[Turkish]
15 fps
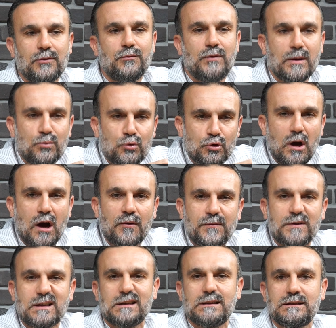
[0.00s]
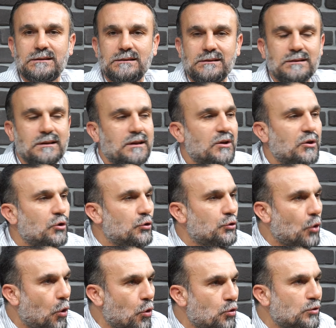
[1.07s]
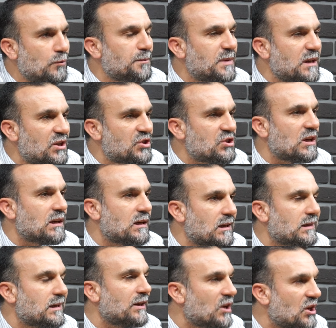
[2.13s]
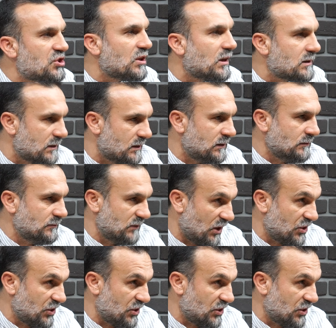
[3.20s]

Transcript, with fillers: ve münafıklığın yoğun bir şekilde yaşadığı,